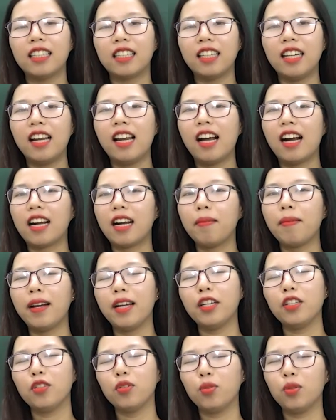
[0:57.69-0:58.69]
nên là các
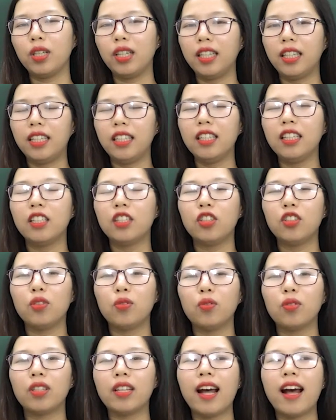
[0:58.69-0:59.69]
bạn hãy chú ý
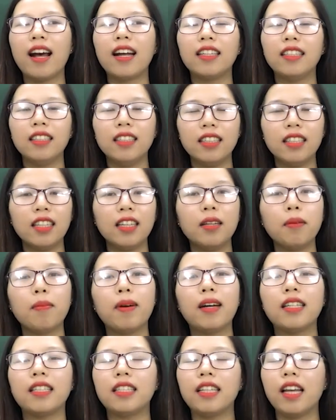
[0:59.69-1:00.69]
chúng ta trước khi
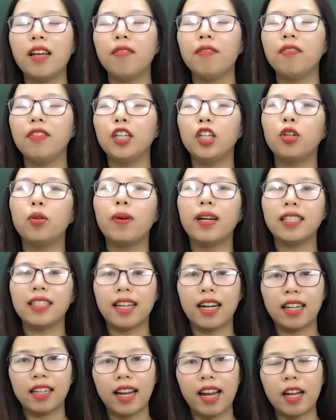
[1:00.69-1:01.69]
mà xem video bài
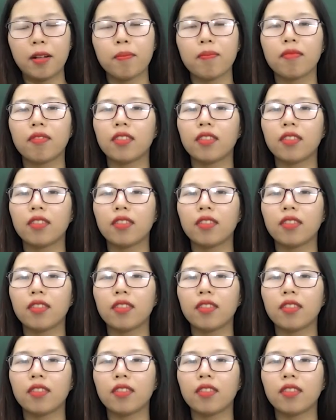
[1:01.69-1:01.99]
giảng này,